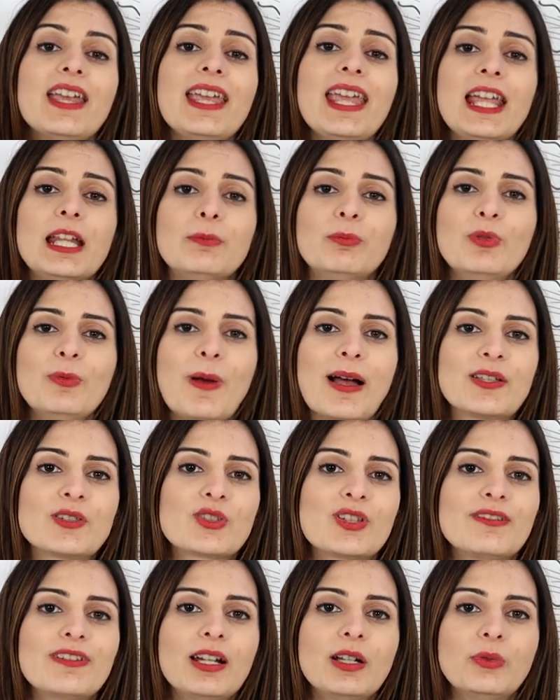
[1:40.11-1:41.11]
e il
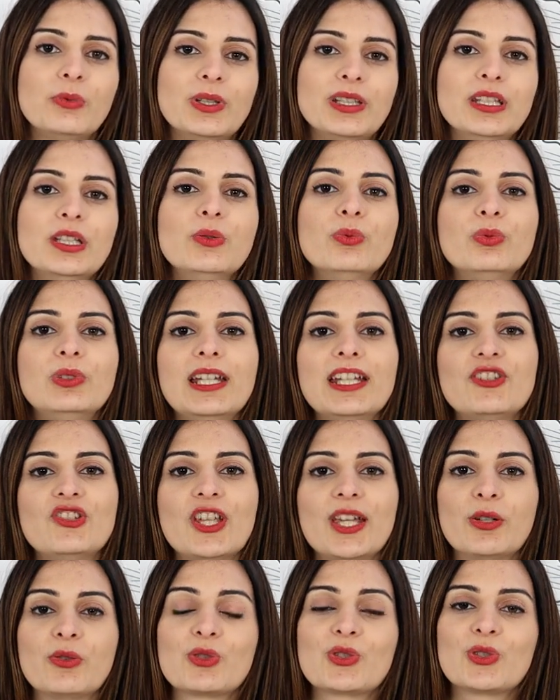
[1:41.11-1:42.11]
pupazzo avrà quindi un
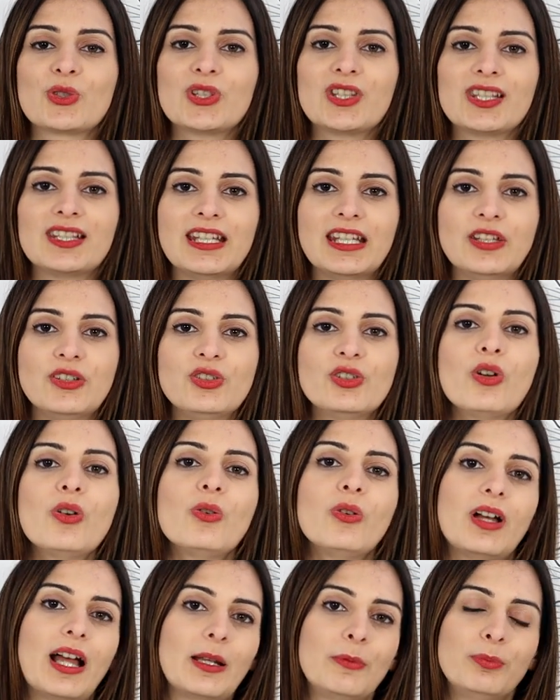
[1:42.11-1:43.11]
leggero
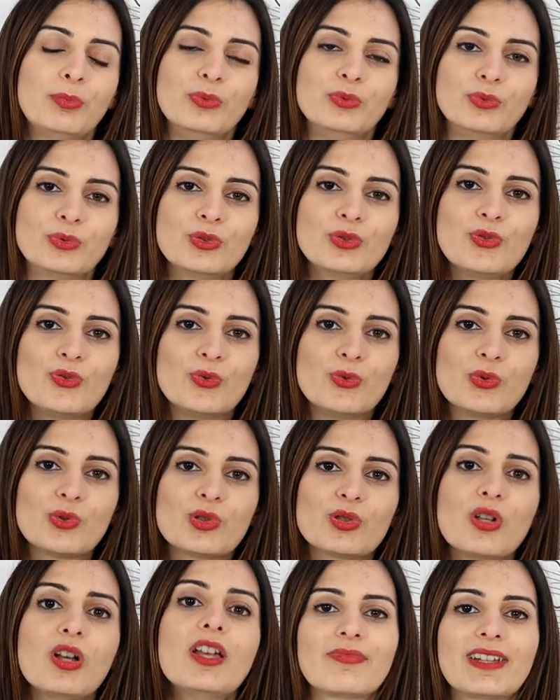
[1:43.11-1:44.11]
sostegno al punto
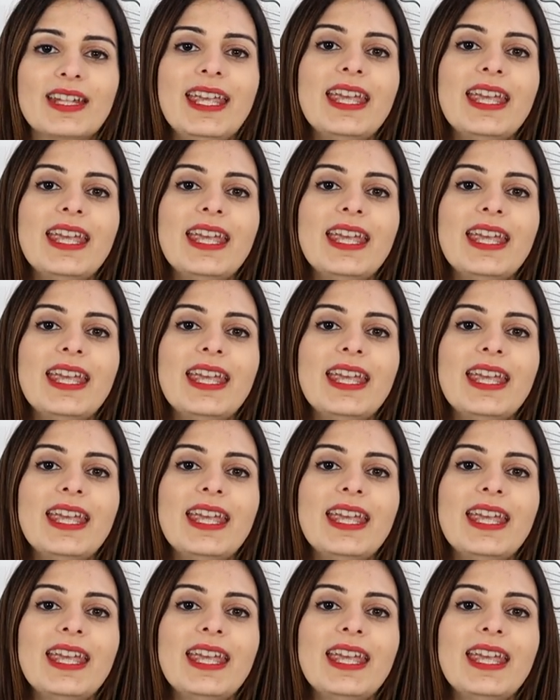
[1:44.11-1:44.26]
giusto